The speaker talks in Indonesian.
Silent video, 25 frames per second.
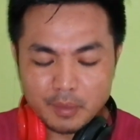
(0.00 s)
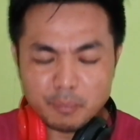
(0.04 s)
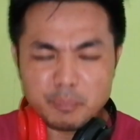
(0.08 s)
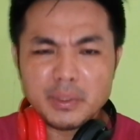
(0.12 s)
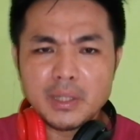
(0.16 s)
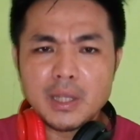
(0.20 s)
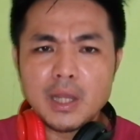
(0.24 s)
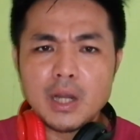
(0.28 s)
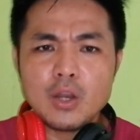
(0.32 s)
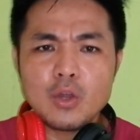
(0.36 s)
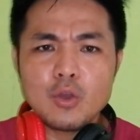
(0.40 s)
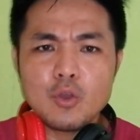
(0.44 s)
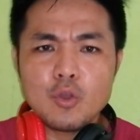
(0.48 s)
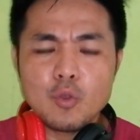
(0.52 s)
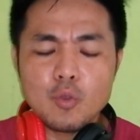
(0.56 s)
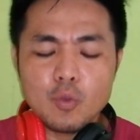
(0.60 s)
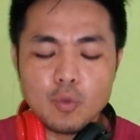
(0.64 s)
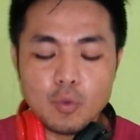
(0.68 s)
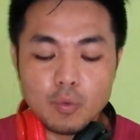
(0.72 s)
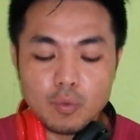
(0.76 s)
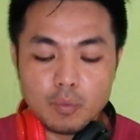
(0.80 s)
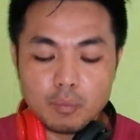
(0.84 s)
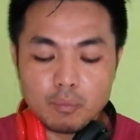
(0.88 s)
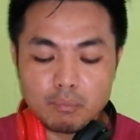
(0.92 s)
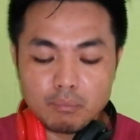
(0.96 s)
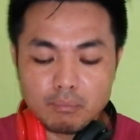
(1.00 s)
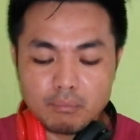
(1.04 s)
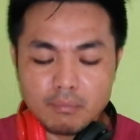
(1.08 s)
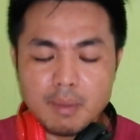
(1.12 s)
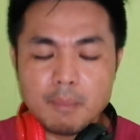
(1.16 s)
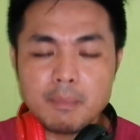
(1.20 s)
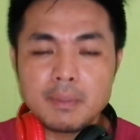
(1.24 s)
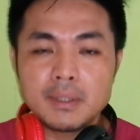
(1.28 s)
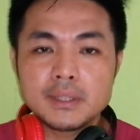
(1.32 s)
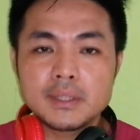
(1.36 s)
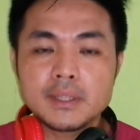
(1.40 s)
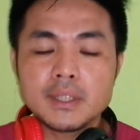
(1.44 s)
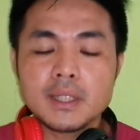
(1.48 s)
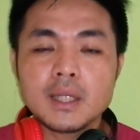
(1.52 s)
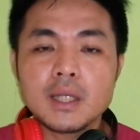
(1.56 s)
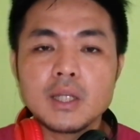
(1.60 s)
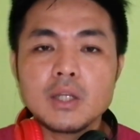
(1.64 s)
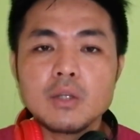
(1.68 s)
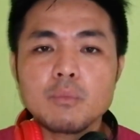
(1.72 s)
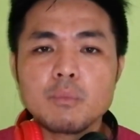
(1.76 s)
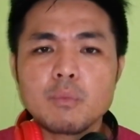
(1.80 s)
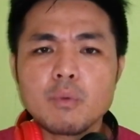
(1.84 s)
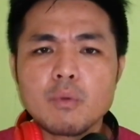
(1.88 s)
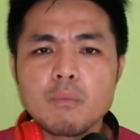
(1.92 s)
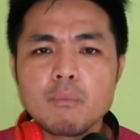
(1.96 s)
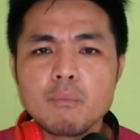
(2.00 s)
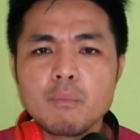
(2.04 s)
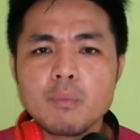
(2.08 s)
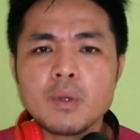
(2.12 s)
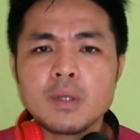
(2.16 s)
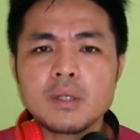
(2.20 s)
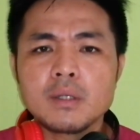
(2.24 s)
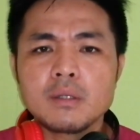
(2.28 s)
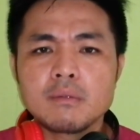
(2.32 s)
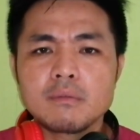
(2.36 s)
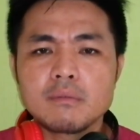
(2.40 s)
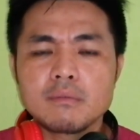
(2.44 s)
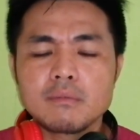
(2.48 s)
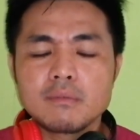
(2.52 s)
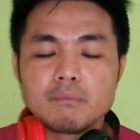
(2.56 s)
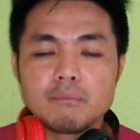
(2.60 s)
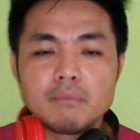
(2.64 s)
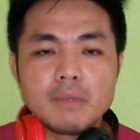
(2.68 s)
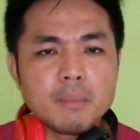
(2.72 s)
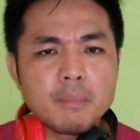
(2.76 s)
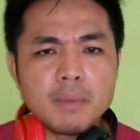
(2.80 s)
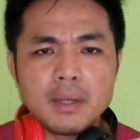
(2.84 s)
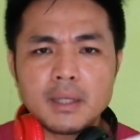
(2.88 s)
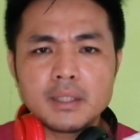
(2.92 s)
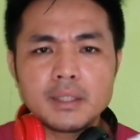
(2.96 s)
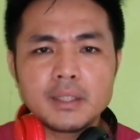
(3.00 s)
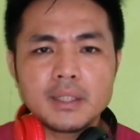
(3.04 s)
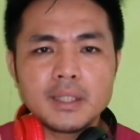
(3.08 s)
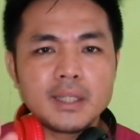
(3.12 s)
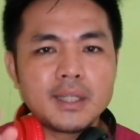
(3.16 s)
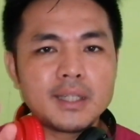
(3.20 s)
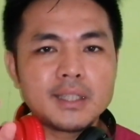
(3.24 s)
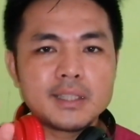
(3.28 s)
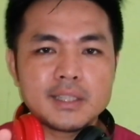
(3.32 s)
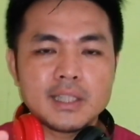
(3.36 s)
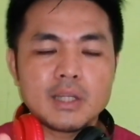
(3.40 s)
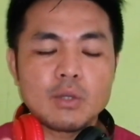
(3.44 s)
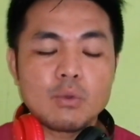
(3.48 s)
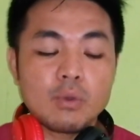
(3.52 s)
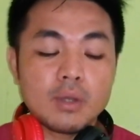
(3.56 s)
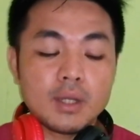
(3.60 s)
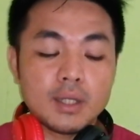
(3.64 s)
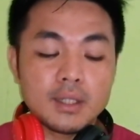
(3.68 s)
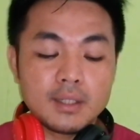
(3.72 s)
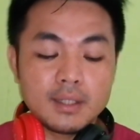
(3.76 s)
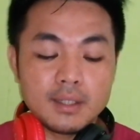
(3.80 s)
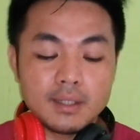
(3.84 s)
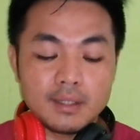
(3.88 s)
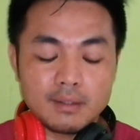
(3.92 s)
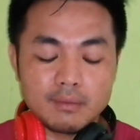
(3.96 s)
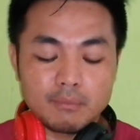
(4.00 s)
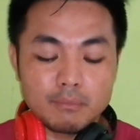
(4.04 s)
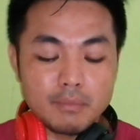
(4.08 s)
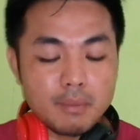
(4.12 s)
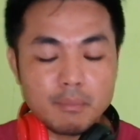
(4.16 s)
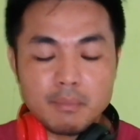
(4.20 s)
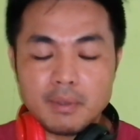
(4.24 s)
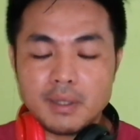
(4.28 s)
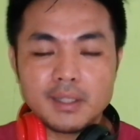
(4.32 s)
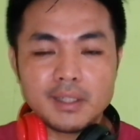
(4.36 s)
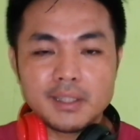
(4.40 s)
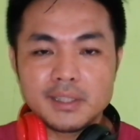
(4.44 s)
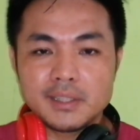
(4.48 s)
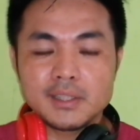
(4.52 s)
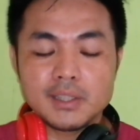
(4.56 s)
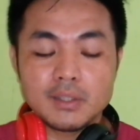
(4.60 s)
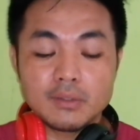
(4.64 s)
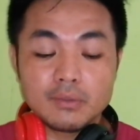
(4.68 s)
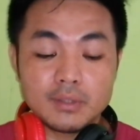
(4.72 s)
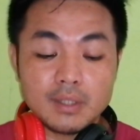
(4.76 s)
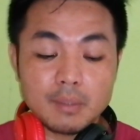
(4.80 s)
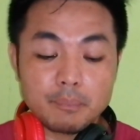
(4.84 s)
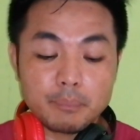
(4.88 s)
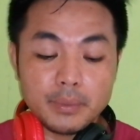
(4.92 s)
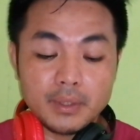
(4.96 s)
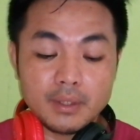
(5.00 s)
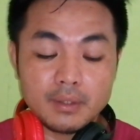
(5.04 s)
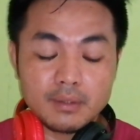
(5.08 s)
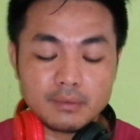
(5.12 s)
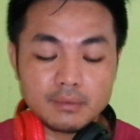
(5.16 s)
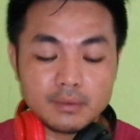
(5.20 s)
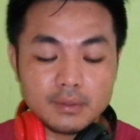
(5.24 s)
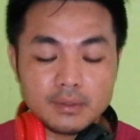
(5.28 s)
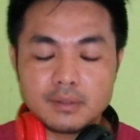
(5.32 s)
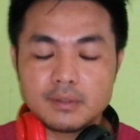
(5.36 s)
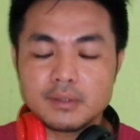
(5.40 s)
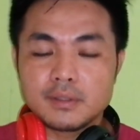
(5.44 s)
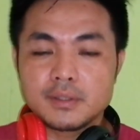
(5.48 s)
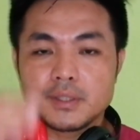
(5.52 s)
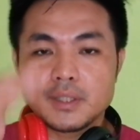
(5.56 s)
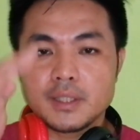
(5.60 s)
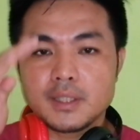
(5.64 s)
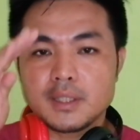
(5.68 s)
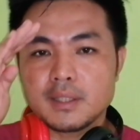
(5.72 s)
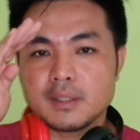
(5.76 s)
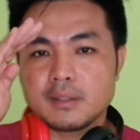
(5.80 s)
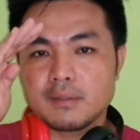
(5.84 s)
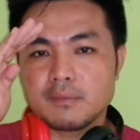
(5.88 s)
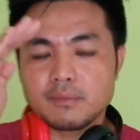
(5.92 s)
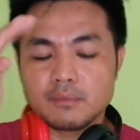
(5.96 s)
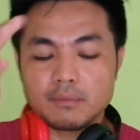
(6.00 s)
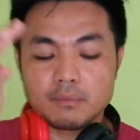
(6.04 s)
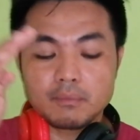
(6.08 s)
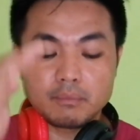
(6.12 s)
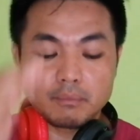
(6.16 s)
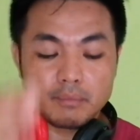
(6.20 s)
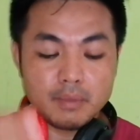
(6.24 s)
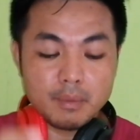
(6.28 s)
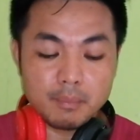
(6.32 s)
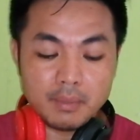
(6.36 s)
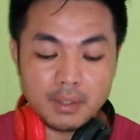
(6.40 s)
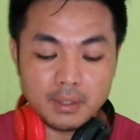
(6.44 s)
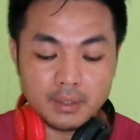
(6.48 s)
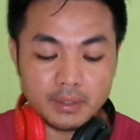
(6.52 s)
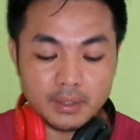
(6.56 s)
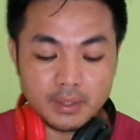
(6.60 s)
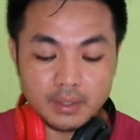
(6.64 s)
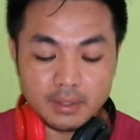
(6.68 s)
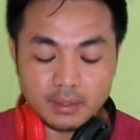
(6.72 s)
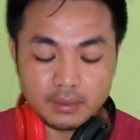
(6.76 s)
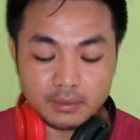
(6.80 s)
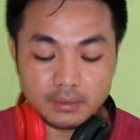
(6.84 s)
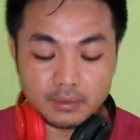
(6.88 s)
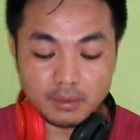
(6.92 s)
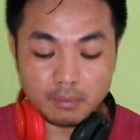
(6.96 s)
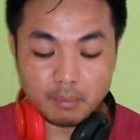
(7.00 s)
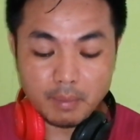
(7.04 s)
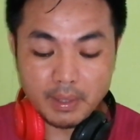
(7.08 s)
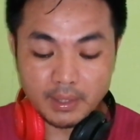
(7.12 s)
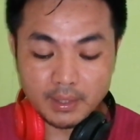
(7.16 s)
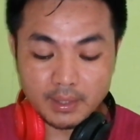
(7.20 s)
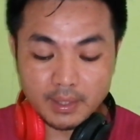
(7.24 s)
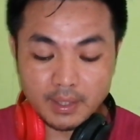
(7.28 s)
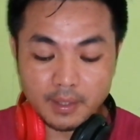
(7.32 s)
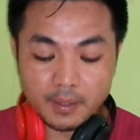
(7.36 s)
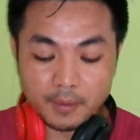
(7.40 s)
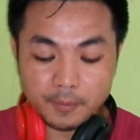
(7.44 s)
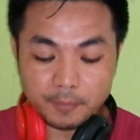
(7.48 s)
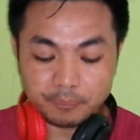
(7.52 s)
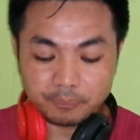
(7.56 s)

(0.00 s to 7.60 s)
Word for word: tapi kalau mama saya kalau perempuan memang dirisaukan lah memang risau tapi saya memang dia terbaik lah